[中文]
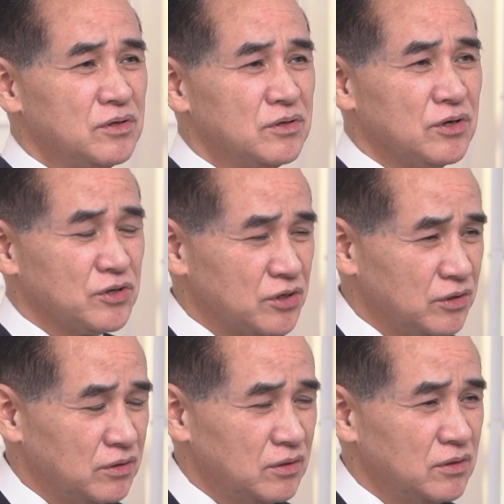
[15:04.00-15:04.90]
这
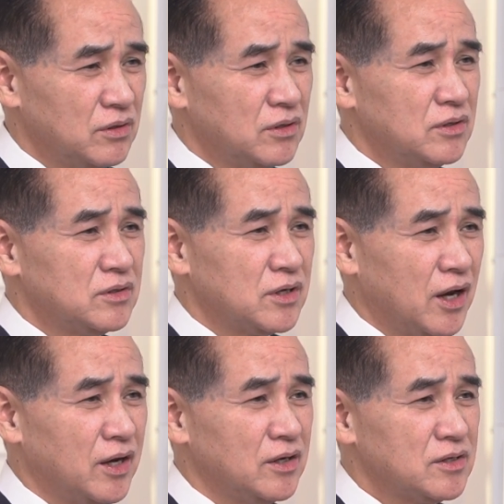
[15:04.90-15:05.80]
是
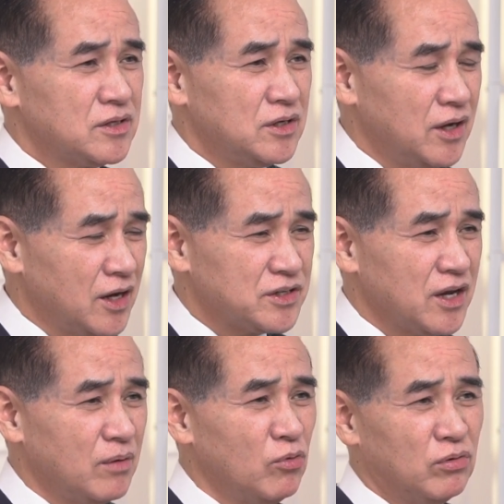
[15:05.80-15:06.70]
在西奈
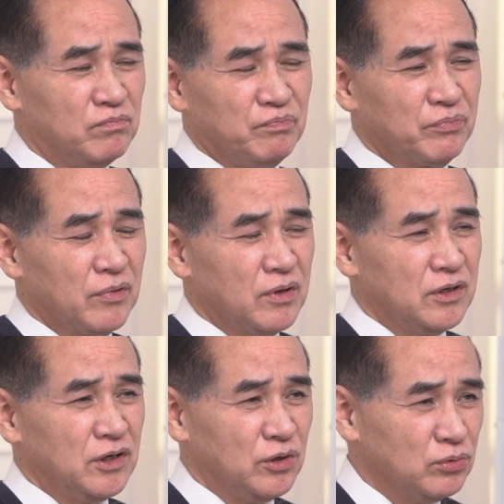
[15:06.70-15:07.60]
沙漠，
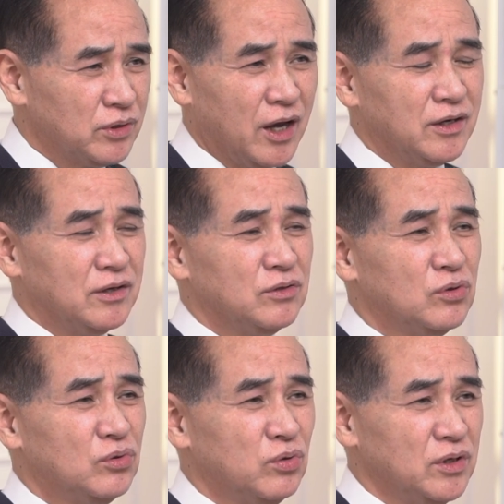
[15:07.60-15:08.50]
犹太人
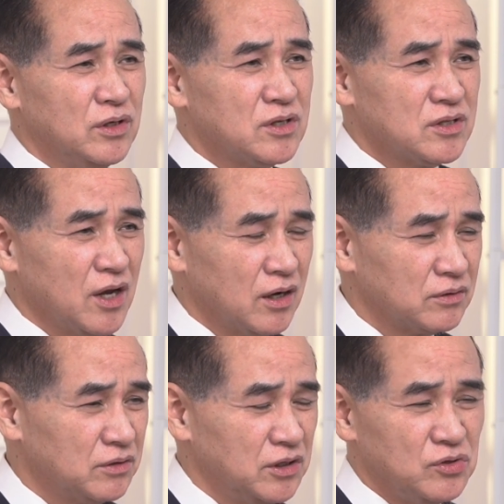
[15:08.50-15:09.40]
对于
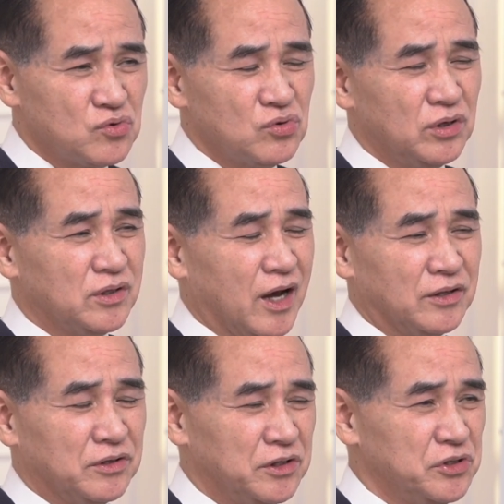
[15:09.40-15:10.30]
上帝最大
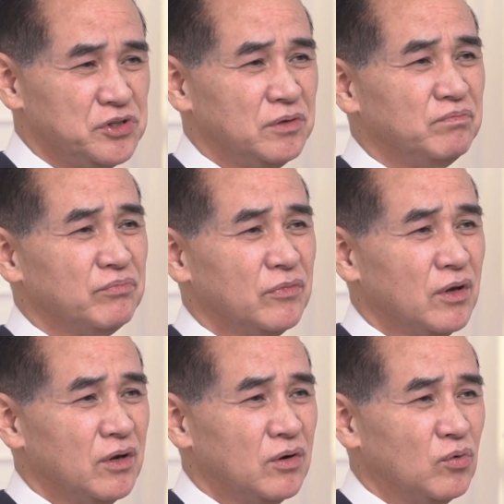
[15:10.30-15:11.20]
的礼敬。
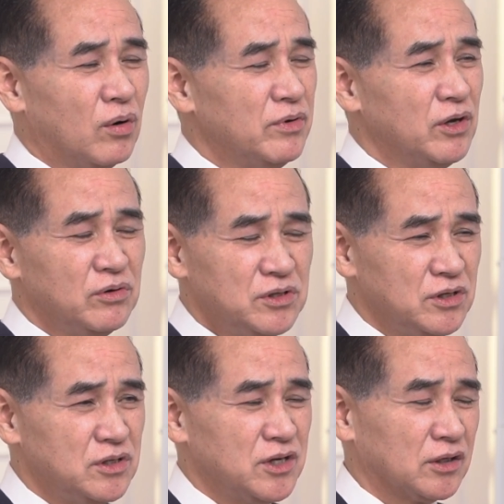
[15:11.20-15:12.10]
我们有一
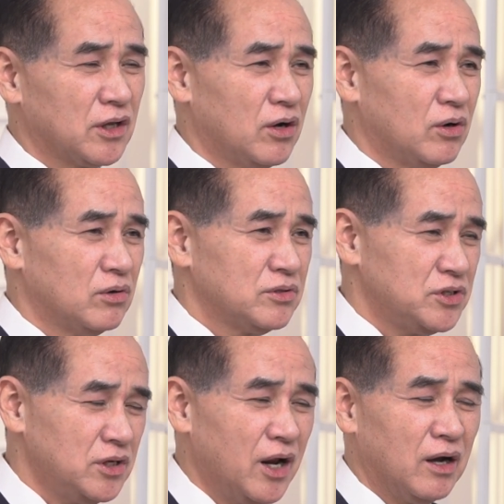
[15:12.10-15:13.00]
集讲到
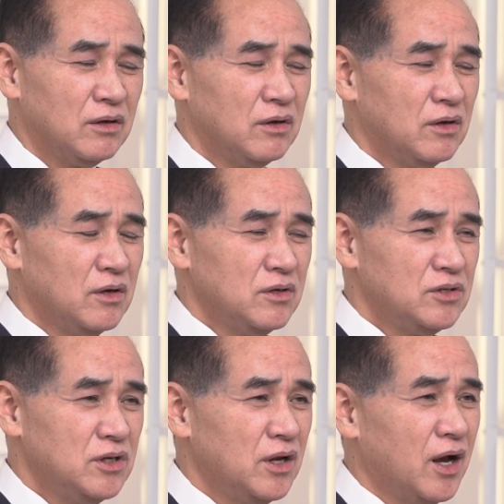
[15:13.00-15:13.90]
希腊，
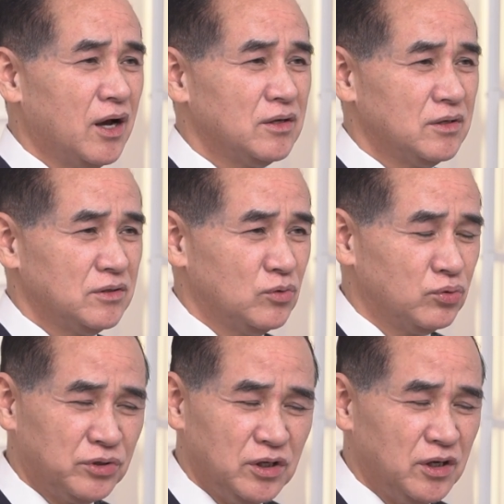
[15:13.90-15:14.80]
希腊
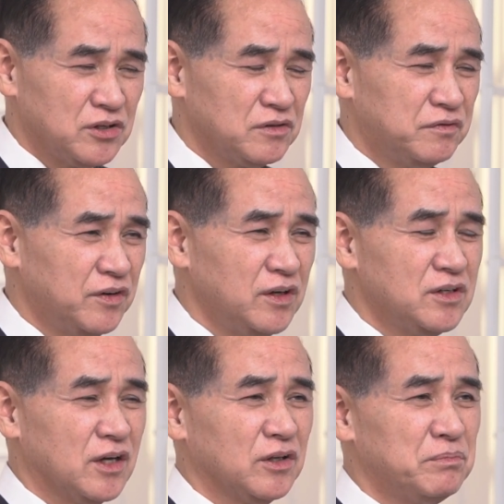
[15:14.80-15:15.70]
土地也是非
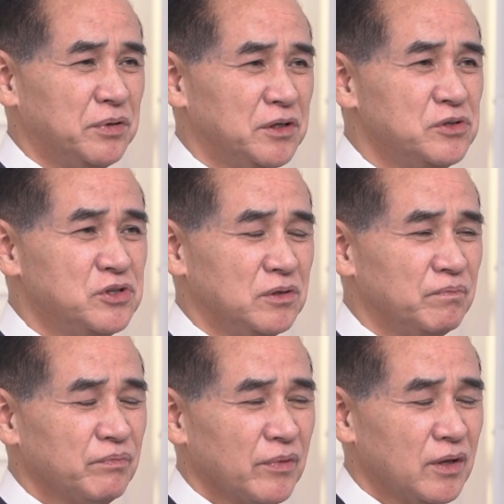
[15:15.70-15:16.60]
常的贫瘠，
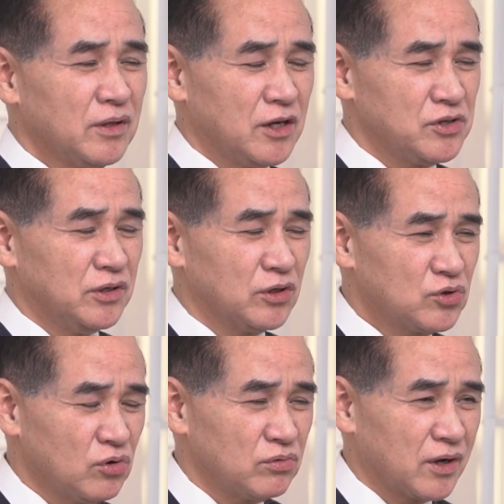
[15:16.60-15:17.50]
它只能
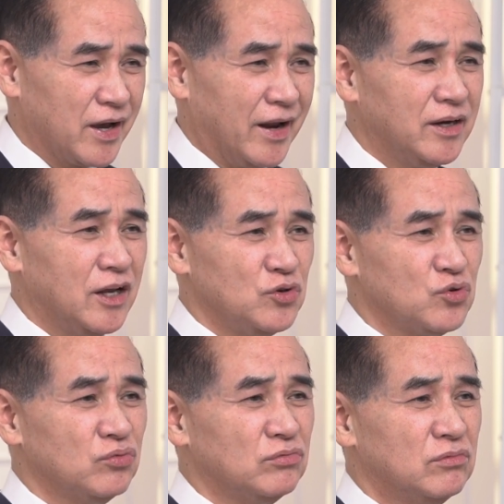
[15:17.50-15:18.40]
种橄榄
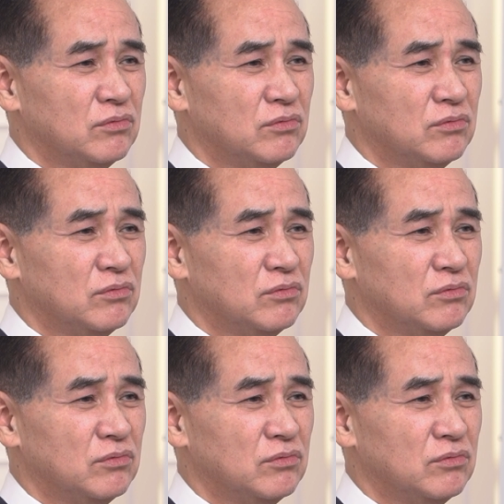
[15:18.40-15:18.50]
树